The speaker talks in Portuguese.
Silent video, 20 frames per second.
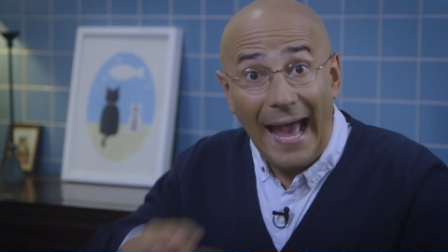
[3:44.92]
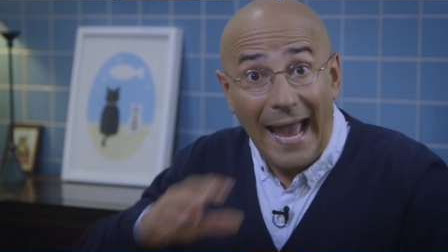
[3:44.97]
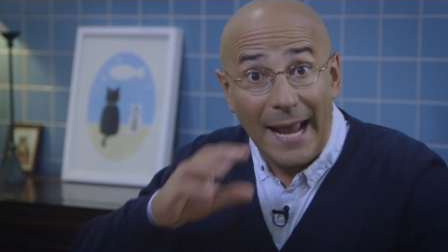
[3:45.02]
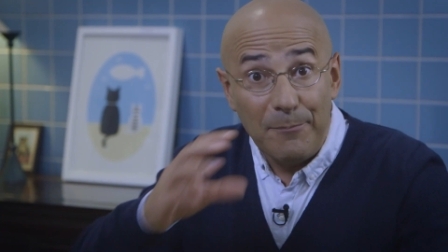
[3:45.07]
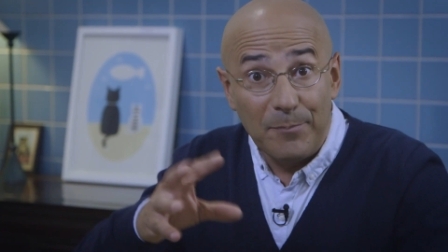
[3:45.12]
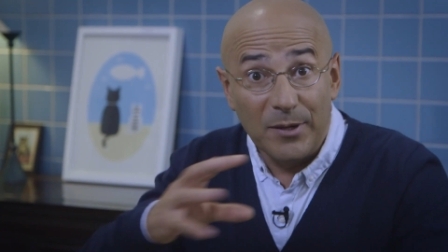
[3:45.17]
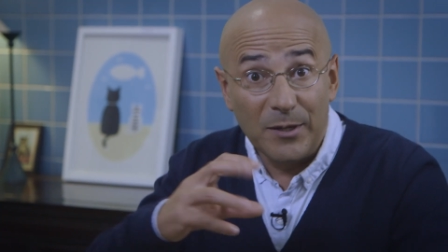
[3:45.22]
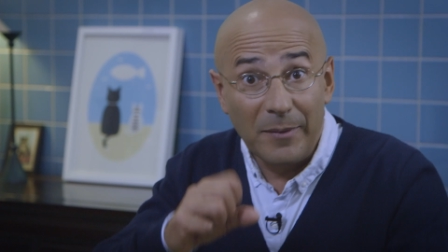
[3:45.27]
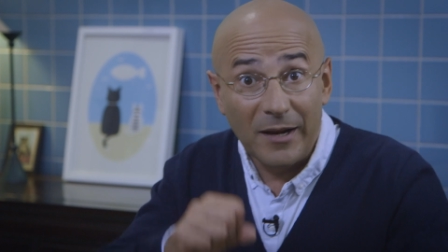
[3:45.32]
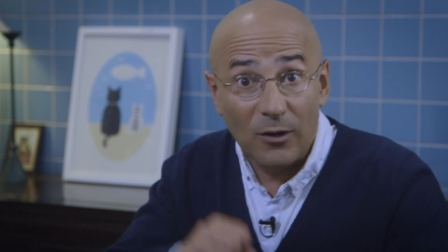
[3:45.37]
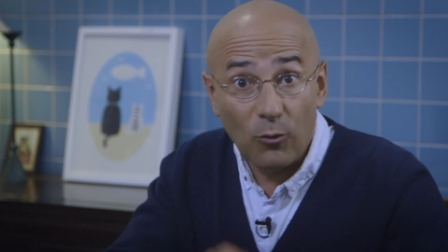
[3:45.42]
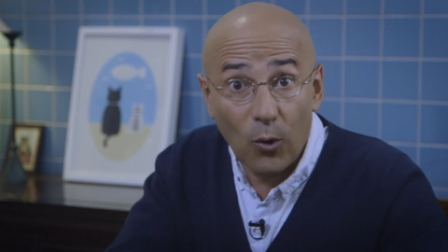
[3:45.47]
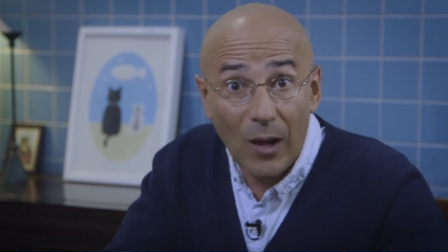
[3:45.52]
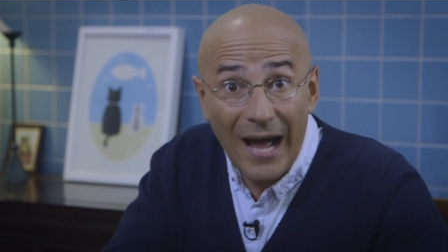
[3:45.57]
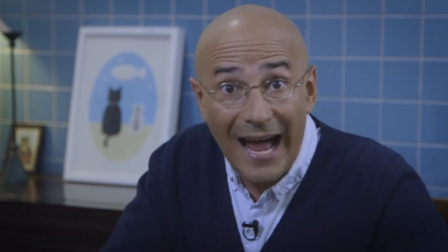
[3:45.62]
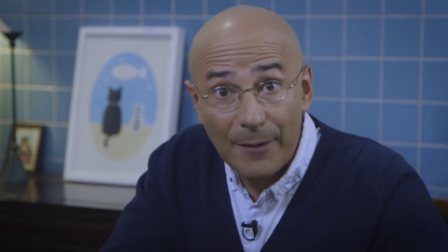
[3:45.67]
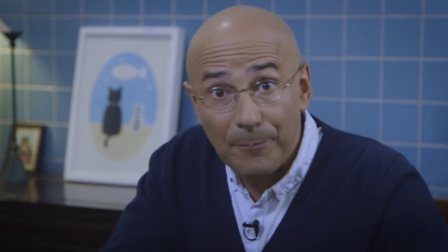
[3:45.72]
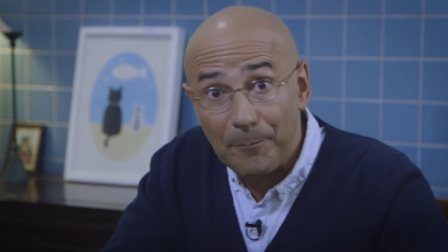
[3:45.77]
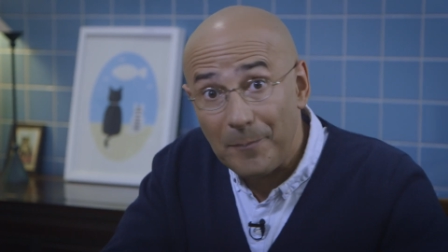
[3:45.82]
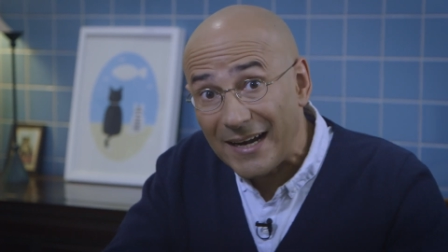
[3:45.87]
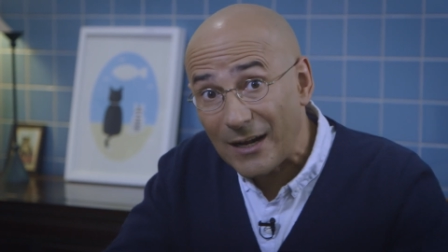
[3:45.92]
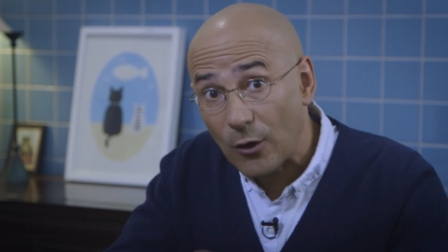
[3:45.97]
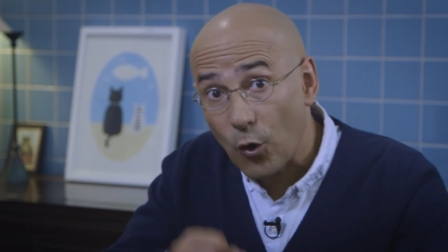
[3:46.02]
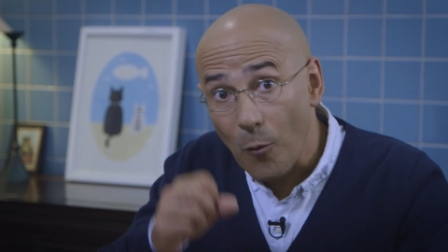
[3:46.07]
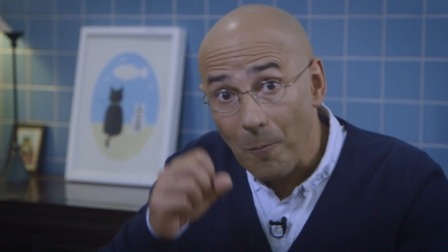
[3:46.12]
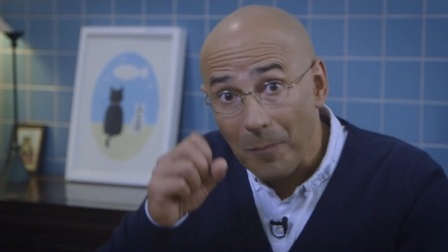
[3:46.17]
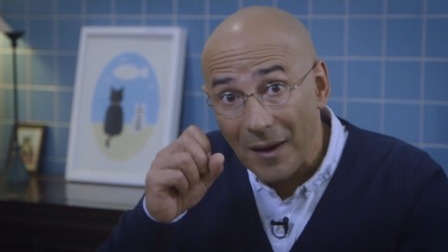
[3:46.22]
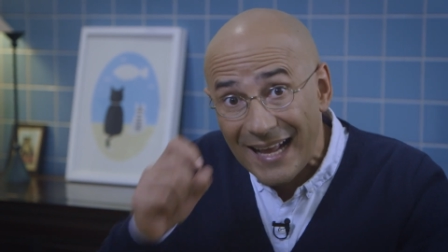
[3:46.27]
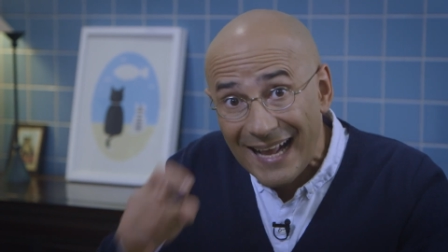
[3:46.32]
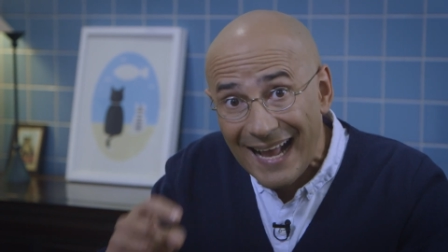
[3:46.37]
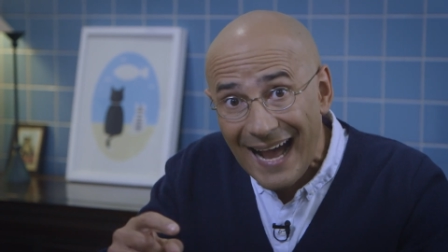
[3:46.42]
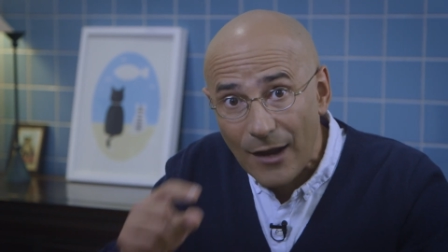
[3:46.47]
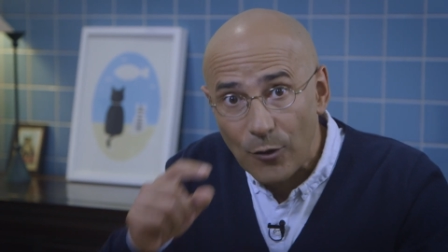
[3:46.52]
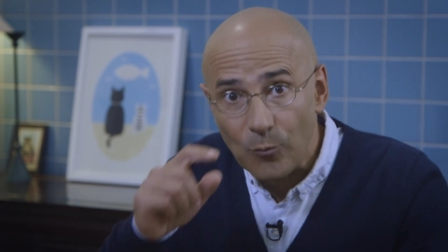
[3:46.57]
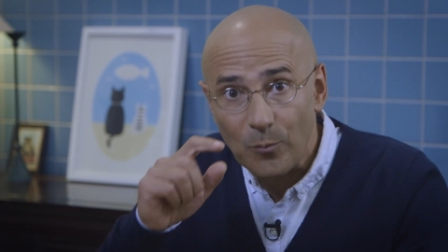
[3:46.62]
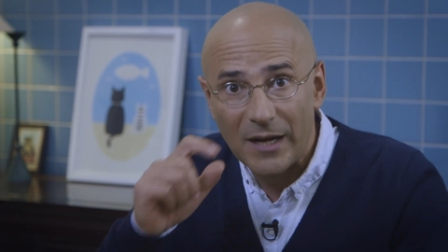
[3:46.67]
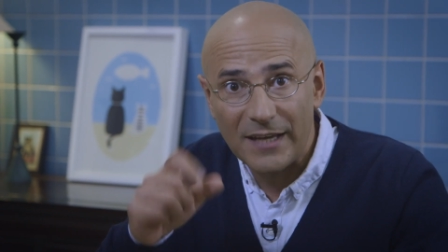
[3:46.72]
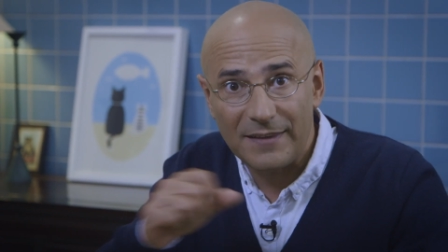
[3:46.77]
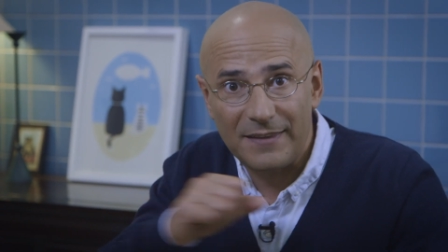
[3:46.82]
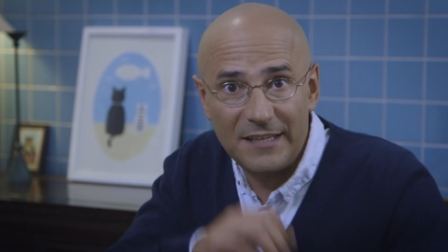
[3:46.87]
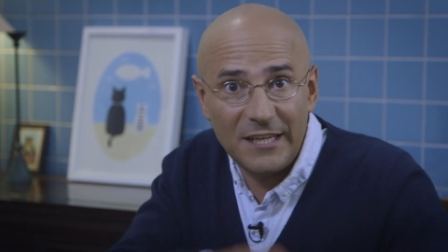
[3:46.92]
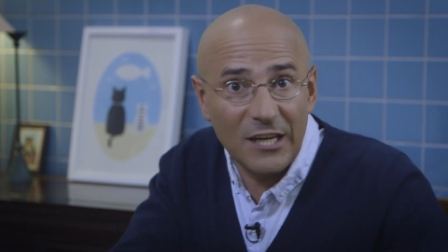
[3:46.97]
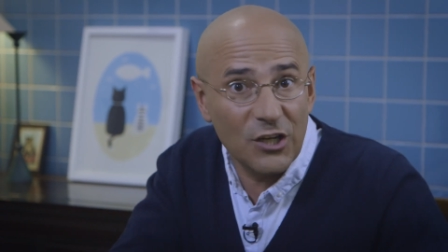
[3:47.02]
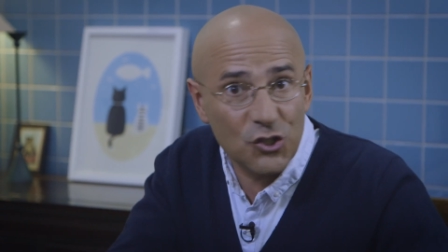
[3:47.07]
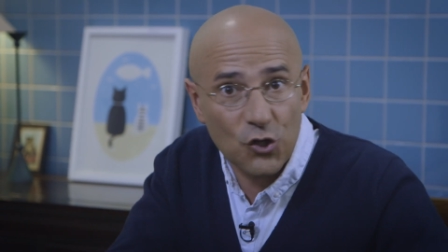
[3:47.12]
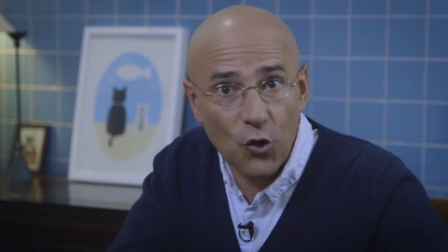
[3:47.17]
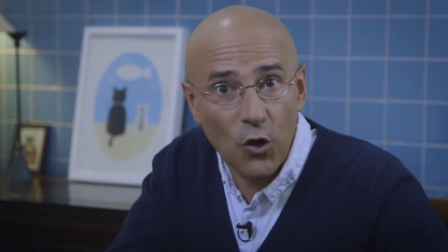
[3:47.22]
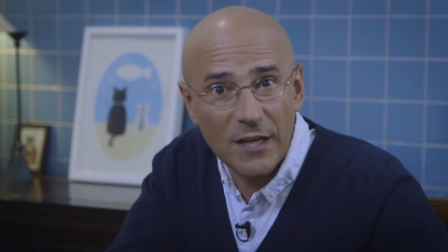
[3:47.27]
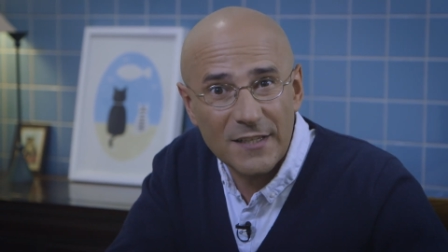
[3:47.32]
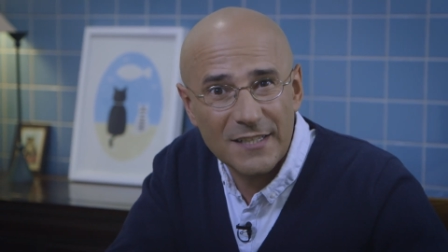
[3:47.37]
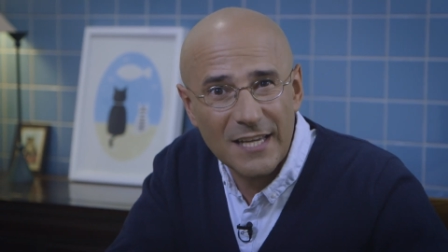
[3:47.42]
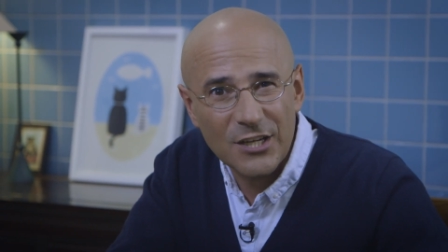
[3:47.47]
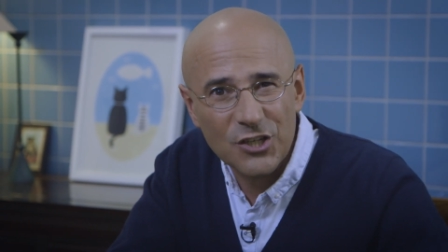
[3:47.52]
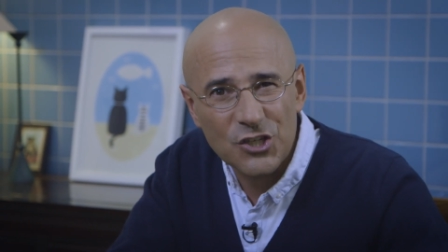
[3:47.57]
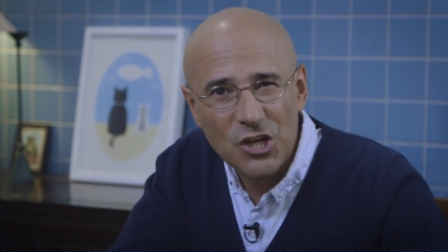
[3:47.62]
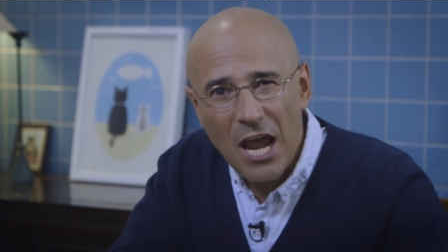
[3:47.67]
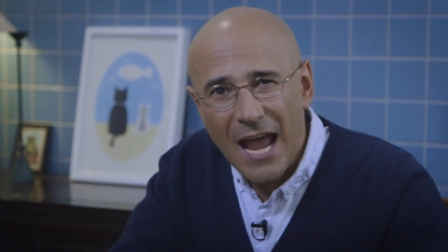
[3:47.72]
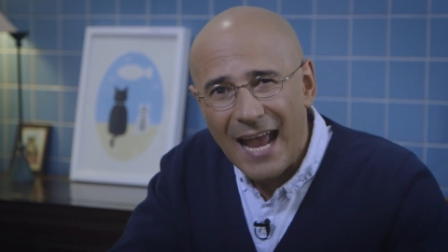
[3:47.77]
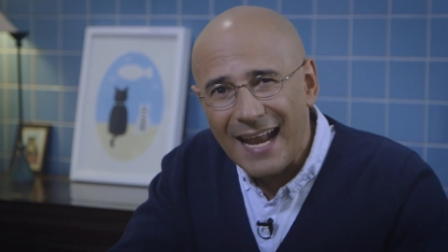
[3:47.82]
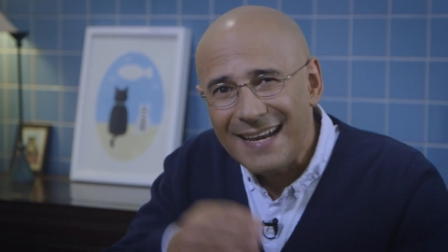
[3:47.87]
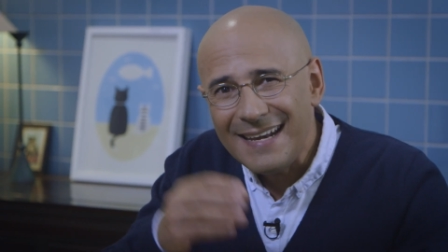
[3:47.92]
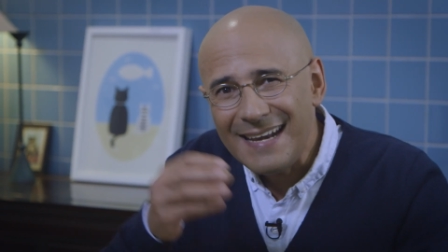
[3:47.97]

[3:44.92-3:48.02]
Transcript: Em primeiro lugar, para complicar um bocadinho as coisas,